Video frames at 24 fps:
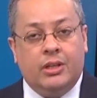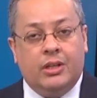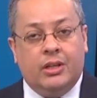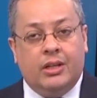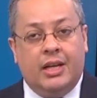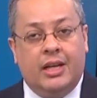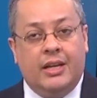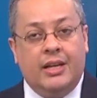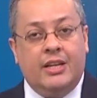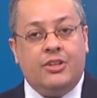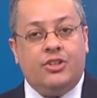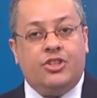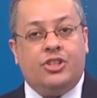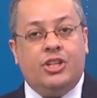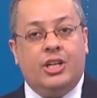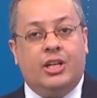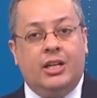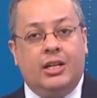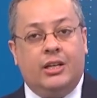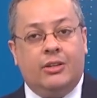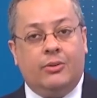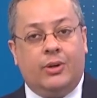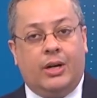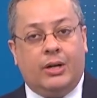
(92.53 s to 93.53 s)
né, neste
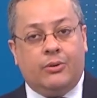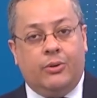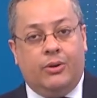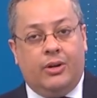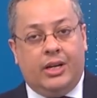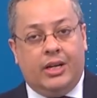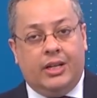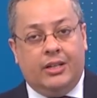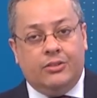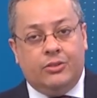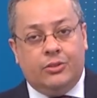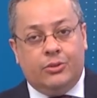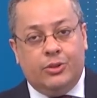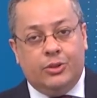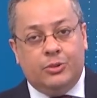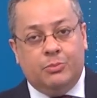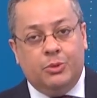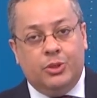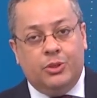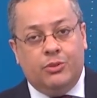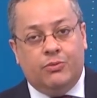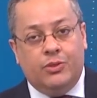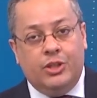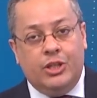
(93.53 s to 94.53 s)
ano agora de
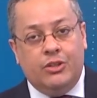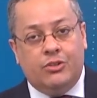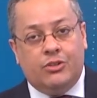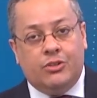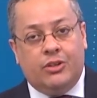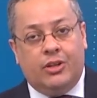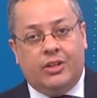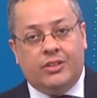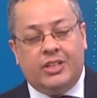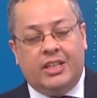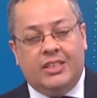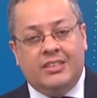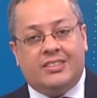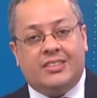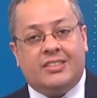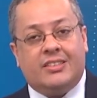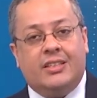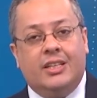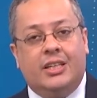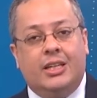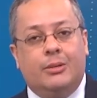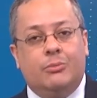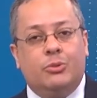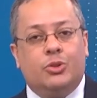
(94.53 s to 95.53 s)
2020, nós já
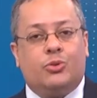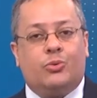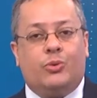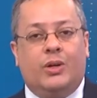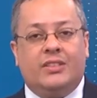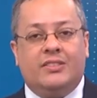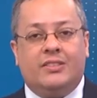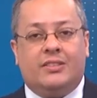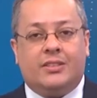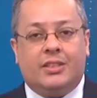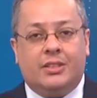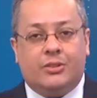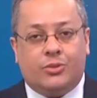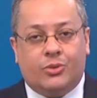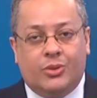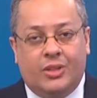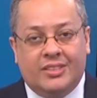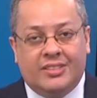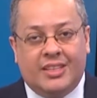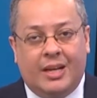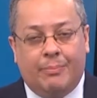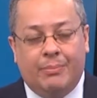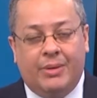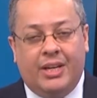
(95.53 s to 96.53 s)
estamos com as
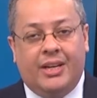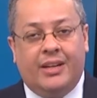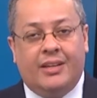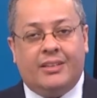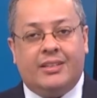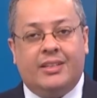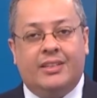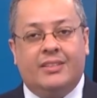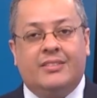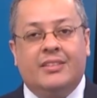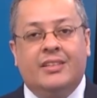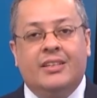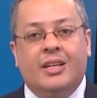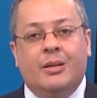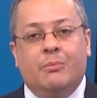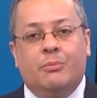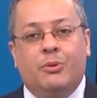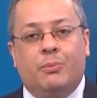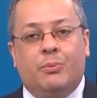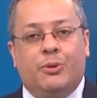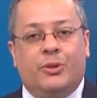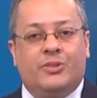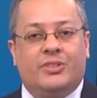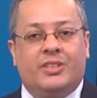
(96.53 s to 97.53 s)
inscrições abertas
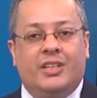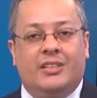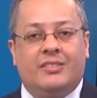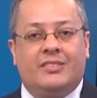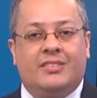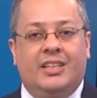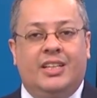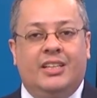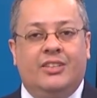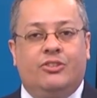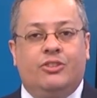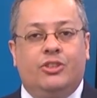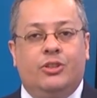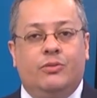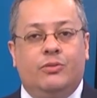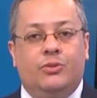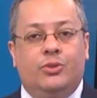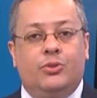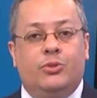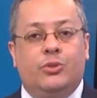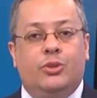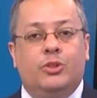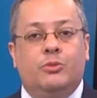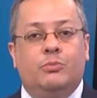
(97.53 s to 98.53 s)
para o processo seletivo
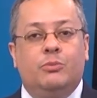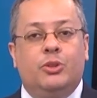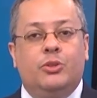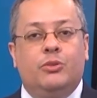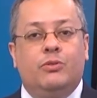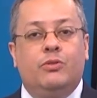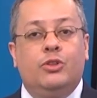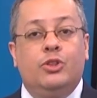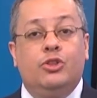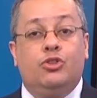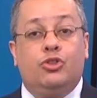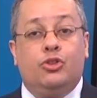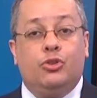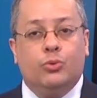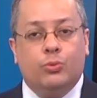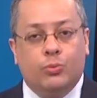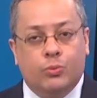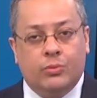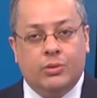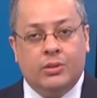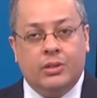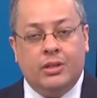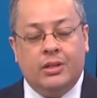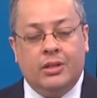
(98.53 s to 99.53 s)
de
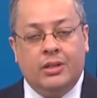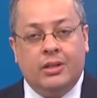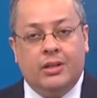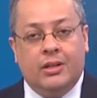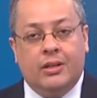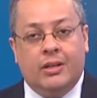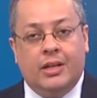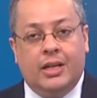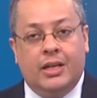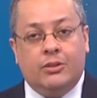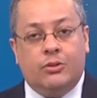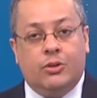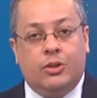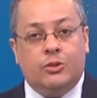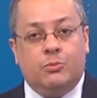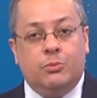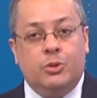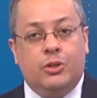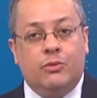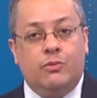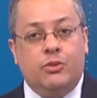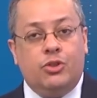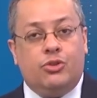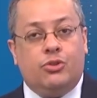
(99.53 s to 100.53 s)
2021. Né, em
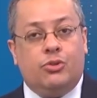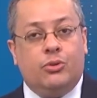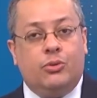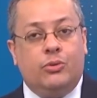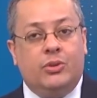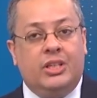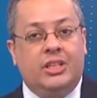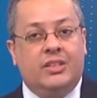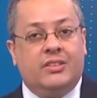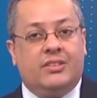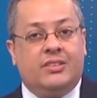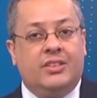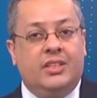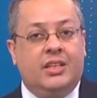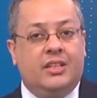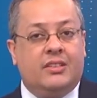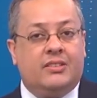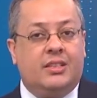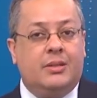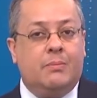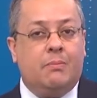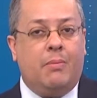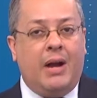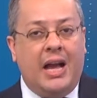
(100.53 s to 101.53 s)
2021
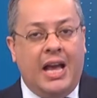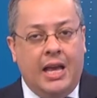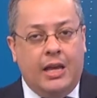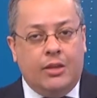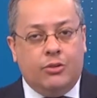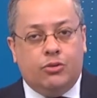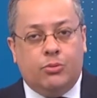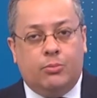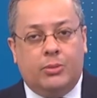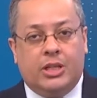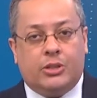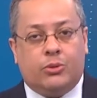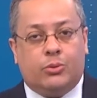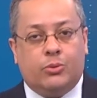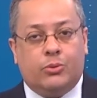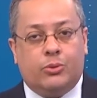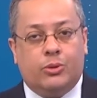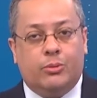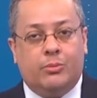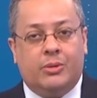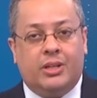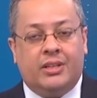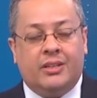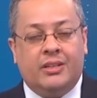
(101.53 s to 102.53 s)
inicia-se mais uma
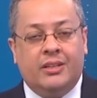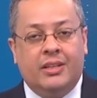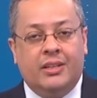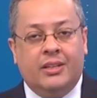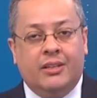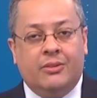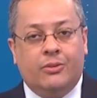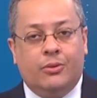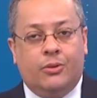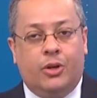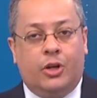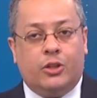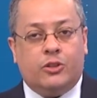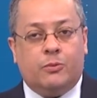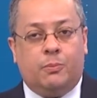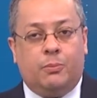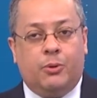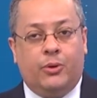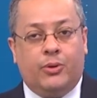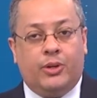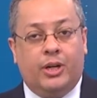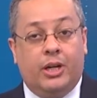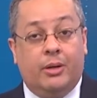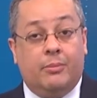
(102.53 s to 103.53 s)
turma no nosso
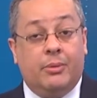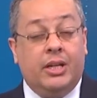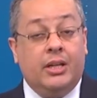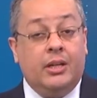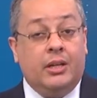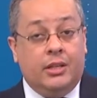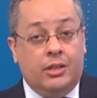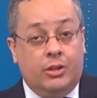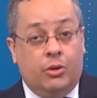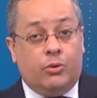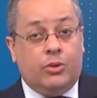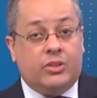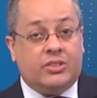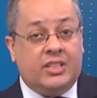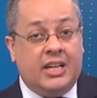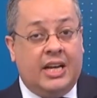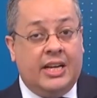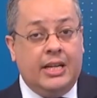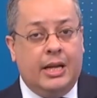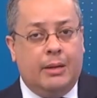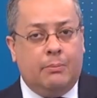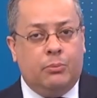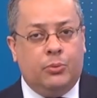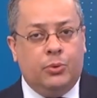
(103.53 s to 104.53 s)
programa e eu
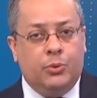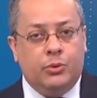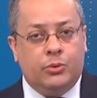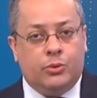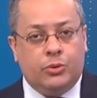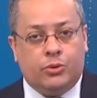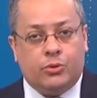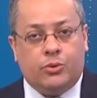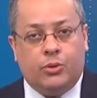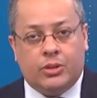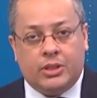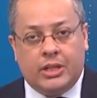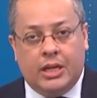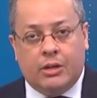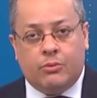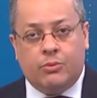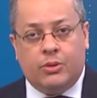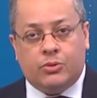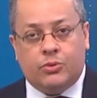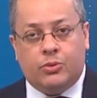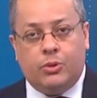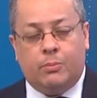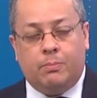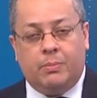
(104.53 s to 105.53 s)
gostaria muito de contar
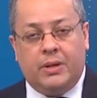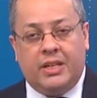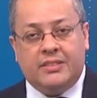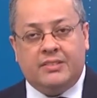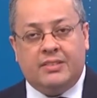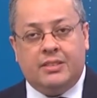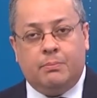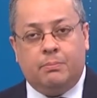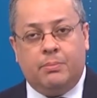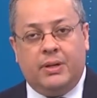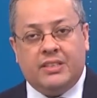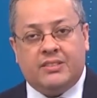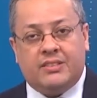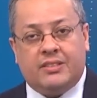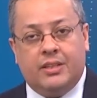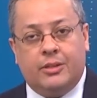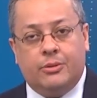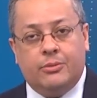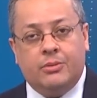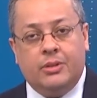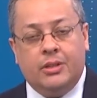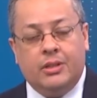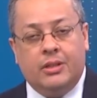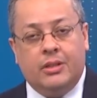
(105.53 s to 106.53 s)
com a sua
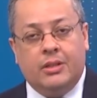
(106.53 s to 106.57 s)
participação.